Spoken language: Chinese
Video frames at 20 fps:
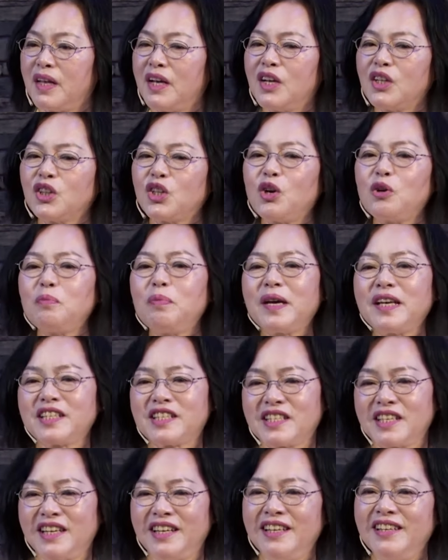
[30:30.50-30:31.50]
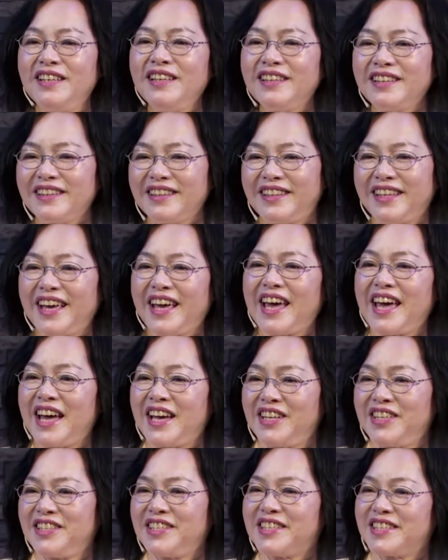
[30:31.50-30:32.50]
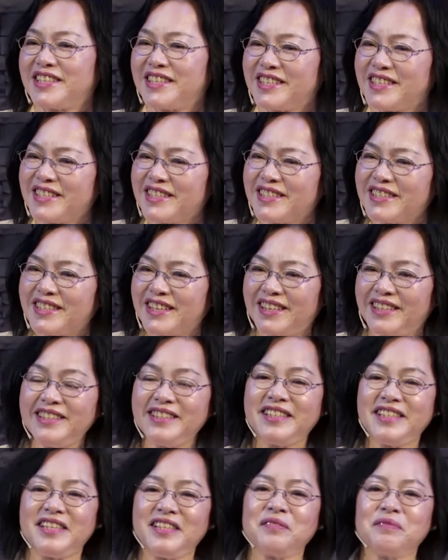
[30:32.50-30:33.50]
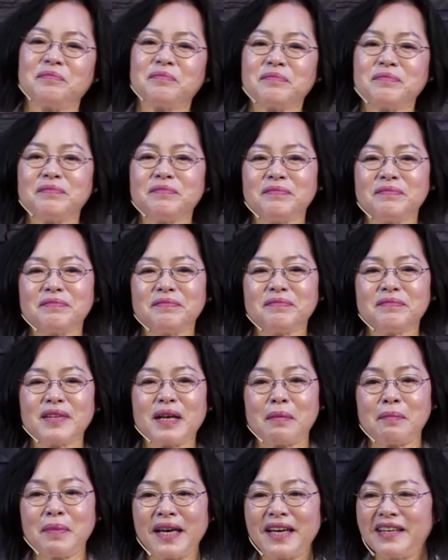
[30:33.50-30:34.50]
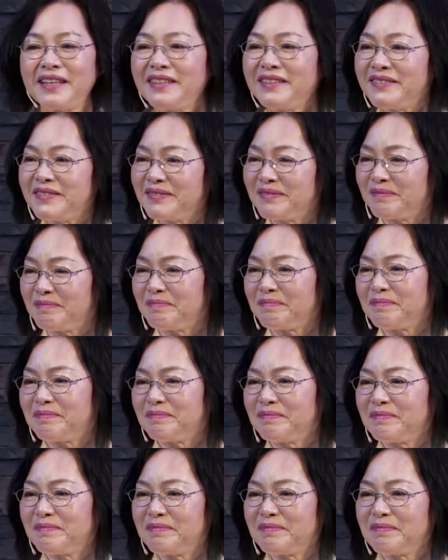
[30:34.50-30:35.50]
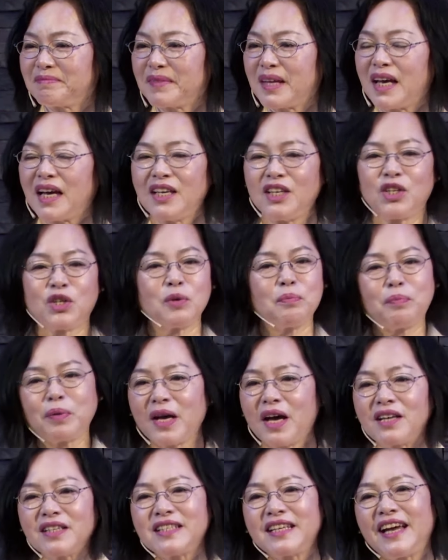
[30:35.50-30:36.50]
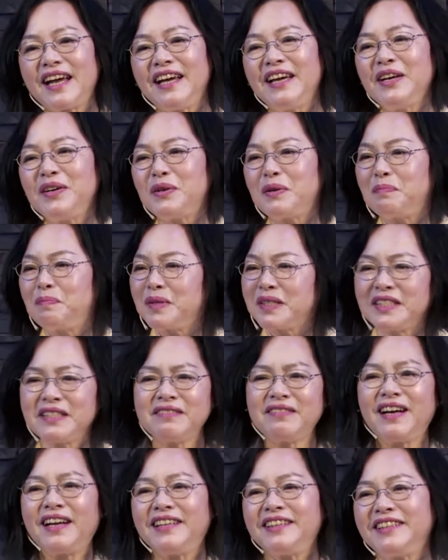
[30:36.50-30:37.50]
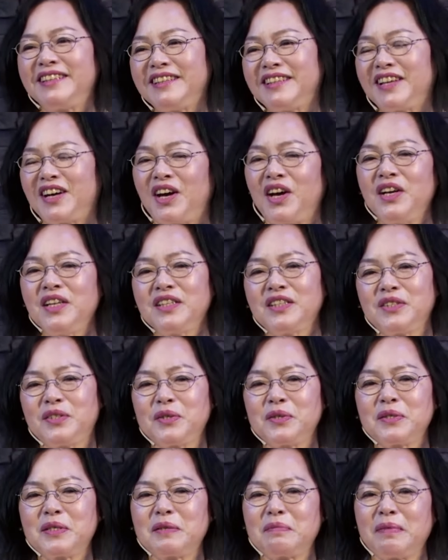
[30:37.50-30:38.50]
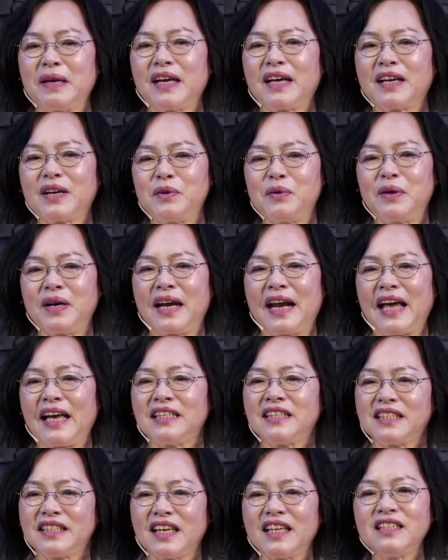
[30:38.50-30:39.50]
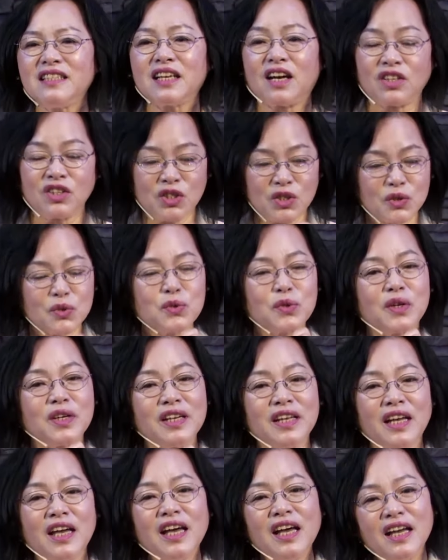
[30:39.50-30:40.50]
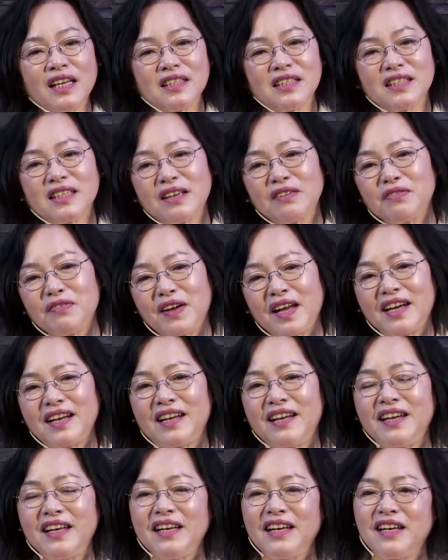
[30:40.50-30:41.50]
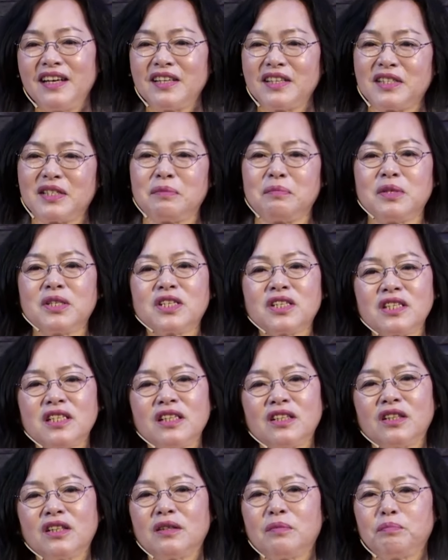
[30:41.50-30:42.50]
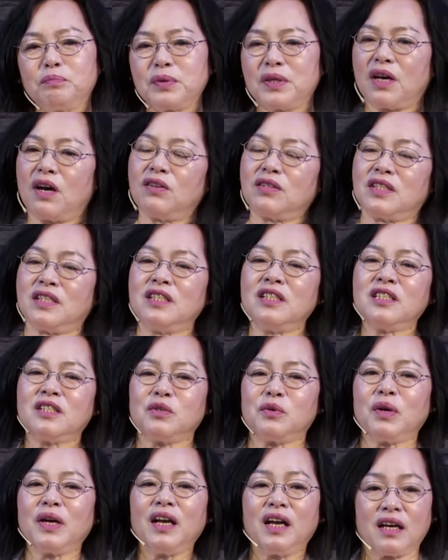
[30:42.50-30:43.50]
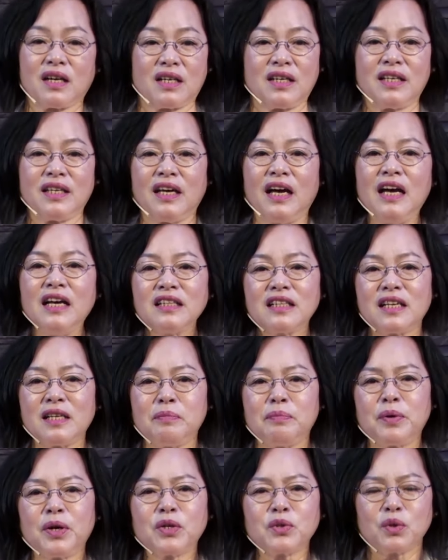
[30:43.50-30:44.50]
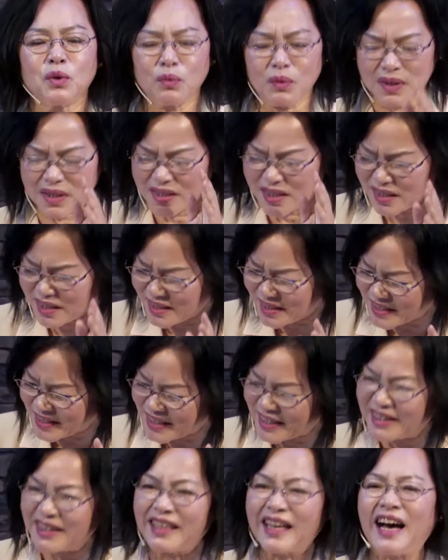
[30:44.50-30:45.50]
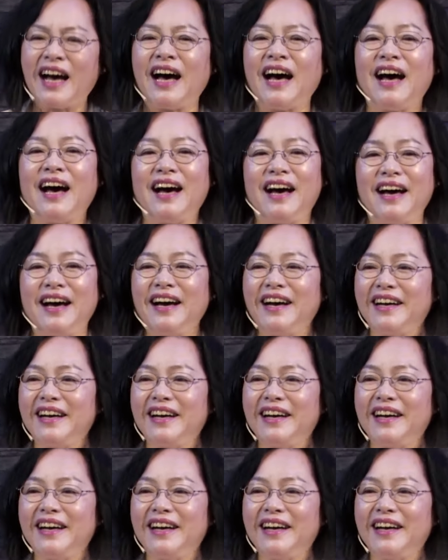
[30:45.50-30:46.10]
都被神点石成金。阿门。以后不要再，我不希望听到弟兄姊妹跟我来先讲，你就说你今天犯了呃什么事情不讨神喜悦了可以，但你不要说我这个人呐。